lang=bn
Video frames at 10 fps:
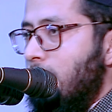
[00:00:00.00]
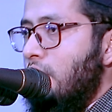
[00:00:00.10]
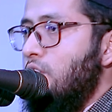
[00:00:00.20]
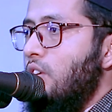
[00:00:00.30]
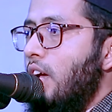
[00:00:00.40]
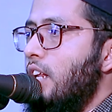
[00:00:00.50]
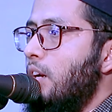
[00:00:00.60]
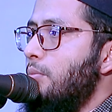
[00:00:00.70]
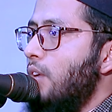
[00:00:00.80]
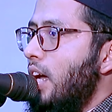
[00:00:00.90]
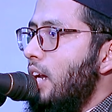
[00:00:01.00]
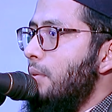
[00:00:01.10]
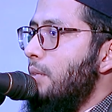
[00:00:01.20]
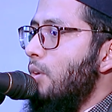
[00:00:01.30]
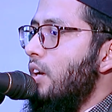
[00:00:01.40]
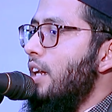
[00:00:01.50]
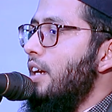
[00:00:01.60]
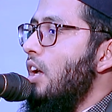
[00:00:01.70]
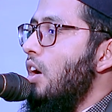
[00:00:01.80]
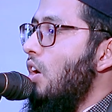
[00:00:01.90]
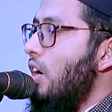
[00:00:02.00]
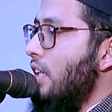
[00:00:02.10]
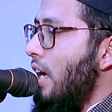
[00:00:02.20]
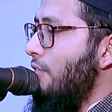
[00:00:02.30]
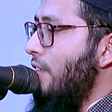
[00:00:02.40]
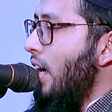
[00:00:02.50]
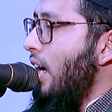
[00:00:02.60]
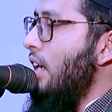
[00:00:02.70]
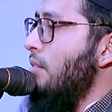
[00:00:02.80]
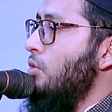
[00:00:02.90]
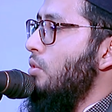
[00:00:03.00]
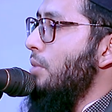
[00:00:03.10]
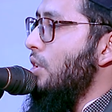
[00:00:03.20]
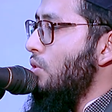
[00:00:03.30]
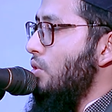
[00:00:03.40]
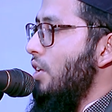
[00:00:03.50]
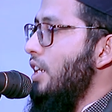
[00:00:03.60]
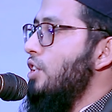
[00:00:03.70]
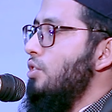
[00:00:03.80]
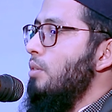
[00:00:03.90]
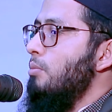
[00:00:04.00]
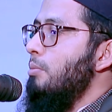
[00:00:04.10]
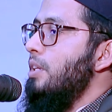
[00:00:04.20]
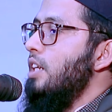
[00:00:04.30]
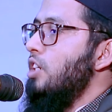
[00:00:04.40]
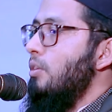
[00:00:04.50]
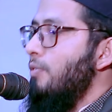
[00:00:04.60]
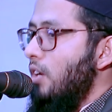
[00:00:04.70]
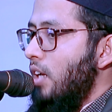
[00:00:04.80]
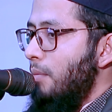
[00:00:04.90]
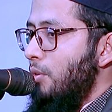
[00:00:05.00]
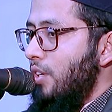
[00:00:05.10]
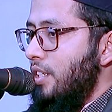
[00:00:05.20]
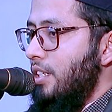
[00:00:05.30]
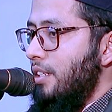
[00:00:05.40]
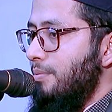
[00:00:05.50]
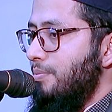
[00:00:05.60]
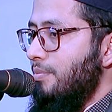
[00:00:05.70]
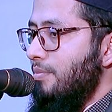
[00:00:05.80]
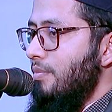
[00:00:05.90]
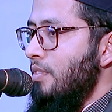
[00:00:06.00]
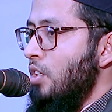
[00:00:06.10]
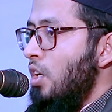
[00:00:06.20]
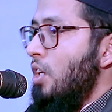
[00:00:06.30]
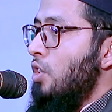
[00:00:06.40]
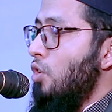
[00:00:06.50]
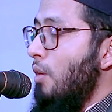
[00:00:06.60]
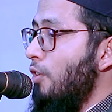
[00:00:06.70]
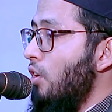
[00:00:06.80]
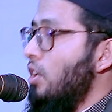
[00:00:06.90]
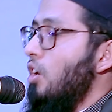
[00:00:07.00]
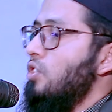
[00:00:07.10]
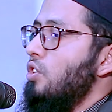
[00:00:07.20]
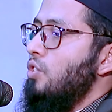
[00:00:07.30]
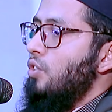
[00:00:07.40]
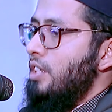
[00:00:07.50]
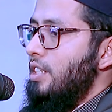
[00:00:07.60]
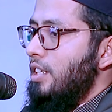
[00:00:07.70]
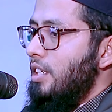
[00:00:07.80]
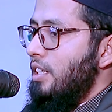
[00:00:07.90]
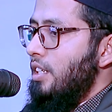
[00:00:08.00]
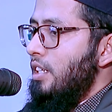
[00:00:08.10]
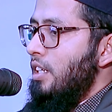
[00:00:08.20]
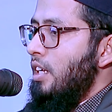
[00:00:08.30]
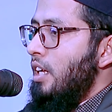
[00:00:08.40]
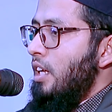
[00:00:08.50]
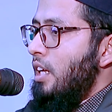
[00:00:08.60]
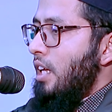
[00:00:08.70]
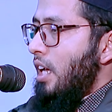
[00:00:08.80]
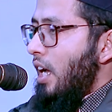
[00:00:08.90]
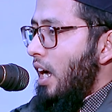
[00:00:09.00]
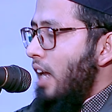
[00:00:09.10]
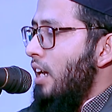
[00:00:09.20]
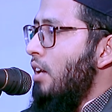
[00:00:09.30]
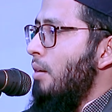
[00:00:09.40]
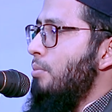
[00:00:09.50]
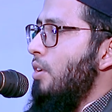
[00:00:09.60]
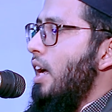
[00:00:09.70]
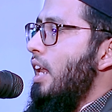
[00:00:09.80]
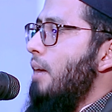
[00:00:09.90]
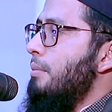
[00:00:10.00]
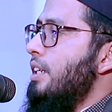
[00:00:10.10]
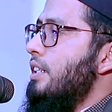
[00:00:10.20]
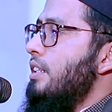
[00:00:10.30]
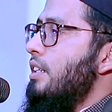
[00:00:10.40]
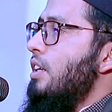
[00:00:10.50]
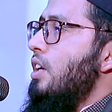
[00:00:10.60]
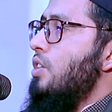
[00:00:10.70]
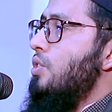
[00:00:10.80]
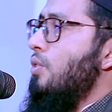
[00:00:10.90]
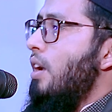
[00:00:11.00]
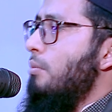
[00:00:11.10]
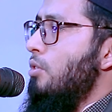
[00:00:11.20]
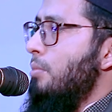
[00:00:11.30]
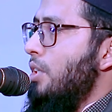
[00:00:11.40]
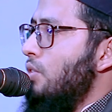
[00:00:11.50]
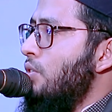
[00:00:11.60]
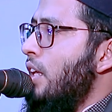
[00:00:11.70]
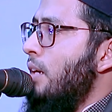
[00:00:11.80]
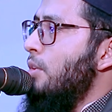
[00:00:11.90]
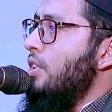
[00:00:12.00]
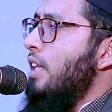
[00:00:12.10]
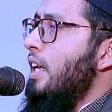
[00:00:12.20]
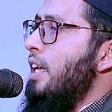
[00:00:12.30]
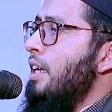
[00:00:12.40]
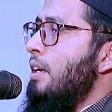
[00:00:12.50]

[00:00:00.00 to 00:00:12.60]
সেজন্য আল্লাহ রাব্বুল আলামিন বললেন মিনুন আফলাহাল মুমিনুন নিশ্চয়ই মুমিনরা সফল কাম হয়েছে সফলতা অর্জন করেছে আল্লাহ রাব্বুল আলামিন সুরা মুমিনুনের মধ্যে